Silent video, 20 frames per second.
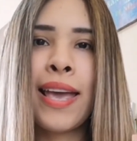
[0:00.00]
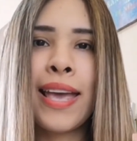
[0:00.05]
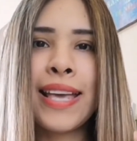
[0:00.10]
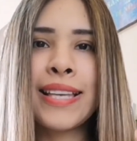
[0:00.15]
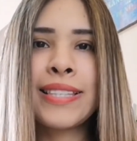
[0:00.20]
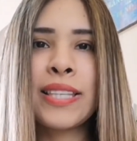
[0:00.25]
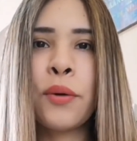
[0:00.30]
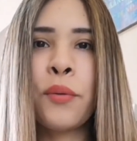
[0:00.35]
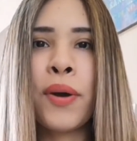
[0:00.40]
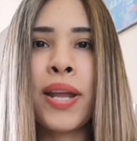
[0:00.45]

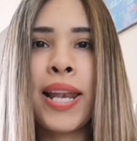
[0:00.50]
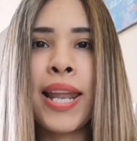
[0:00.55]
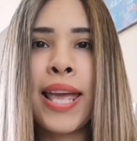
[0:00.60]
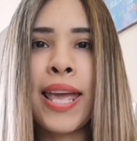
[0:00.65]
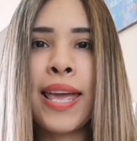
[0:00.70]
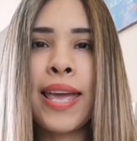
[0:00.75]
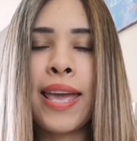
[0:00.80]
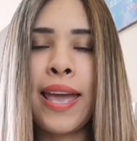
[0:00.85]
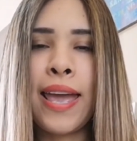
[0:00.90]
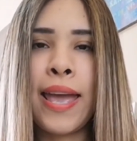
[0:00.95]
este
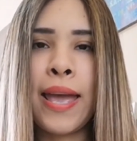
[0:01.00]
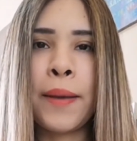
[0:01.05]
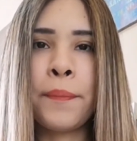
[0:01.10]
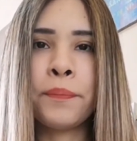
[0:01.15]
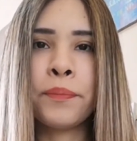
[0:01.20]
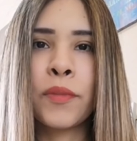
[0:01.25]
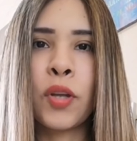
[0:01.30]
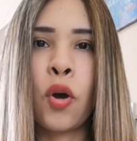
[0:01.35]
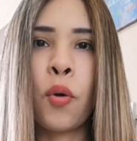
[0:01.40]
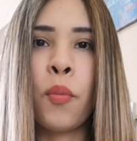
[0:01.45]
huele
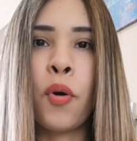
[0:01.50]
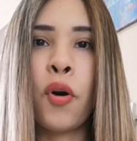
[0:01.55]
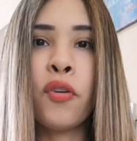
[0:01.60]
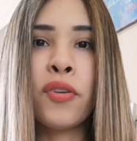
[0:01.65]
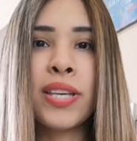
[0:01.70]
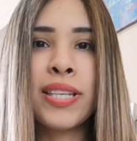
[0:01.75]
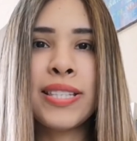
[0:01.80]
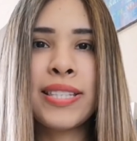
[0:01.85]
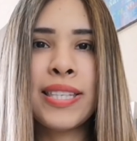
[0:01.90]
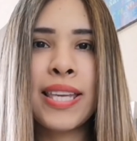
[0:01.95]
eh, como
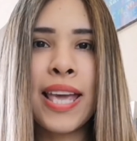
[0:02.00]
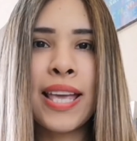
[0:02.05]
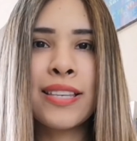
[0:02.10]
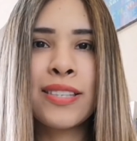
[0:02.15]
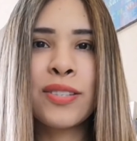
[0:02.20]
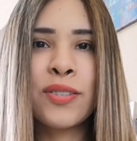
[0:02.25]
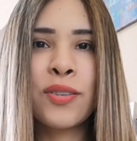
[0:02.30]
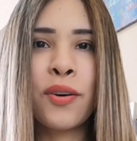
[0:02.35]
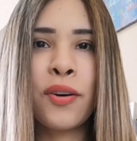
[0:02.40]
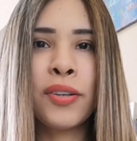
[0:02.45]
un
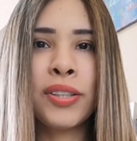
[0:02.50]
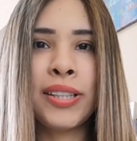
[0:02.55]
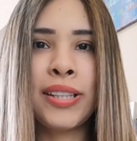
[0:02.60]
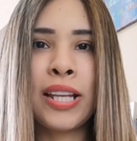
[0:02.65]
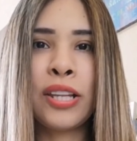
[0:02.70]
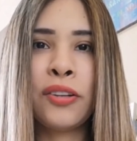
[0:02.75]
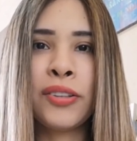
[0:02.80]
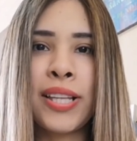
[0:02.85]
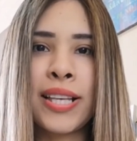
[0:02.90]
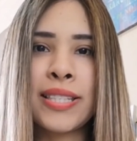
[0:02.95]
incienso,
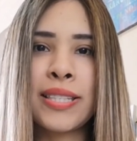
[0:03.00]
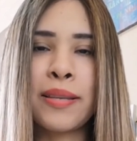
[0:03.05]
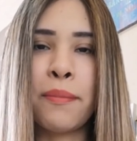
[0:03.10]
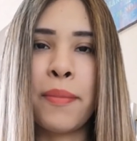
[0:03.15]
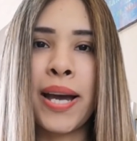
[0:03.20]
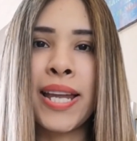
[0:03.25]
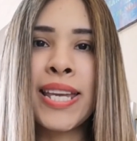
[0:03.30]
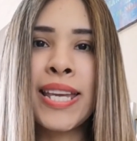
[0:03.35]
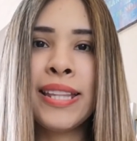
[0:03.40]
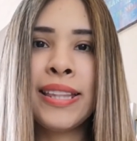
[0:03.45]
tiene notas
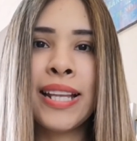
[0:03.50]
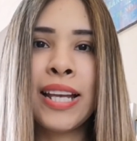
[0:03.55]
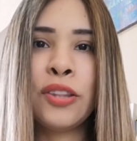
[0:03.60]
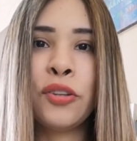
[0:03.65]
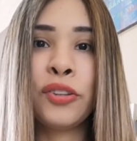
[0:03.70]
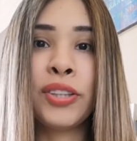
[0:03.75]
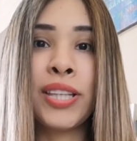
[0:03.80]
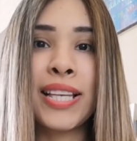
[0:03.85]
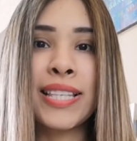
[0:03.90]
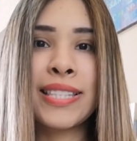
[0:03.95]
marinas,
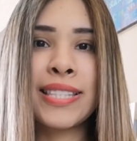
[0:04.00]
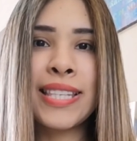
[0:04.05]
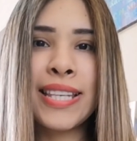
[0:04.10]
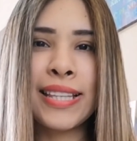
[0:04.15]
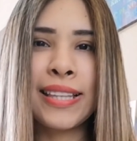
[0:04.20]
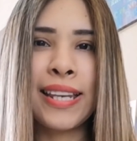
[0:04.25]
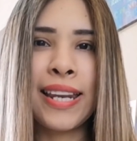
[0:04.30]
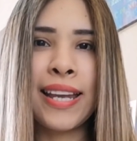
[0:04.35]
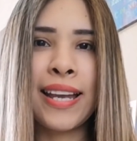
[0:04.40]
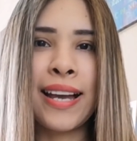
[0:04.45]
notas
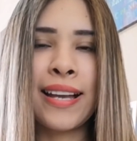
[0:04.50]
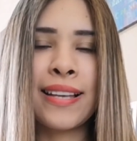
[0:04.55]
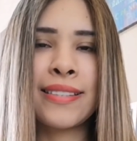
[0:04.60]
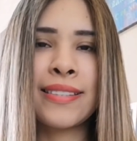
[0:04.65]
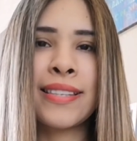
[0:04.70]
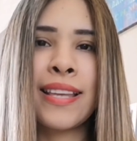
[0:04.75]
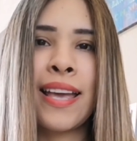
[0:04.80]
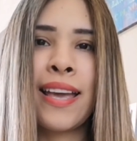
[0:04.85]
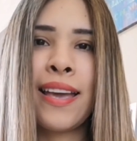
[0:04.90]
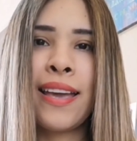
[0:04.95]

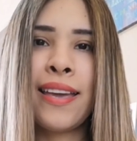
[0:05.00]
cítricas